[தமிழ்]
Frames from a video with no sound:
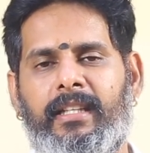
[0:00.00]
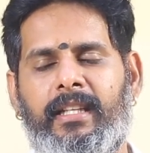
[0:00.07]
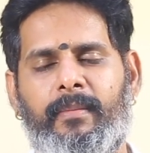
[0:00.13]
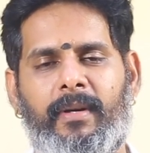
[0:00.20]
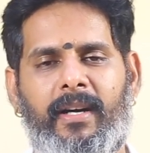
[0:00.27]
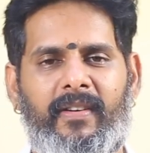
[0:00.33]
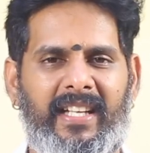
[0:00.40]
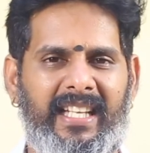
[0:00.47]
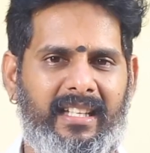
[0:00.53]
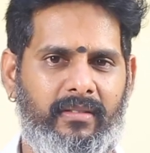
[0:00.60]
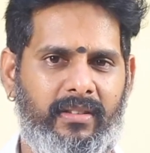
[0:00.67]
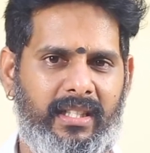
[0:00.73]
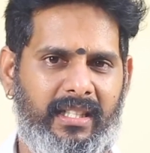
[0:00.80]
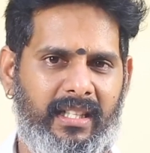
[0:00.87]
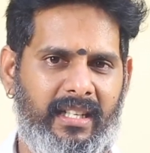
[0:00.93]
தீபாவளி
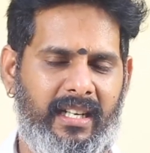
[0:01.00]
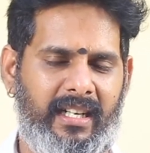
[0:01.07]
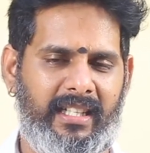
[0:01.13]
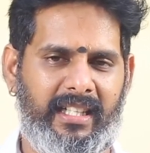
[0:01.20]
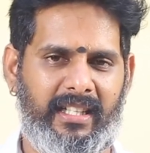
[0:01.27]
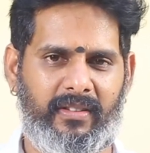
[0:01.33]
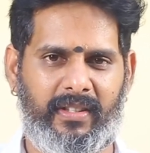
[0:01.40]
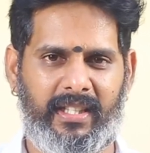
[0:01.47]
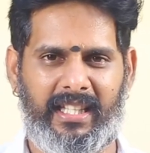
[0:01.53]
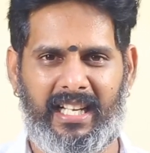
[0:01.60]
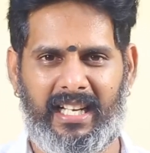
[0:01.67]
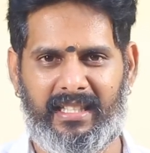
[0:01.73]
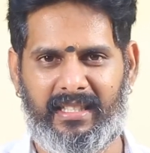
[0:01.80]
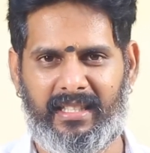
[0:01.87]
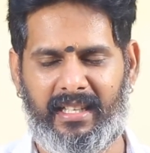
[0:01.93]
இருபத்தி நாலு இருபத்தி
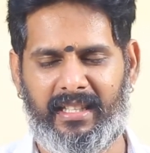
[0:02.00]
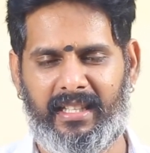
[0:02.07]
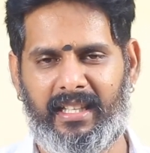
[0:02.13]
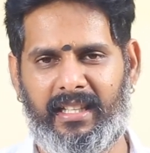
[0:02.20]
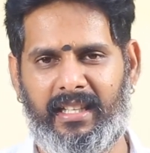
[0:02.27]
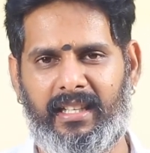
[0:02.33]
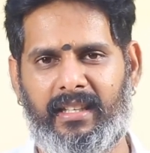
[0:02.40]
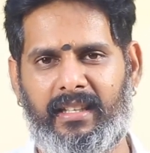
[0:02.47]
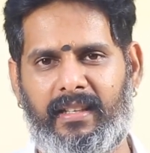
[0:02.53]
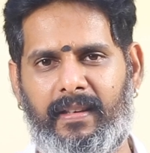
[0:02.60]
அஞ்சாம் தேதி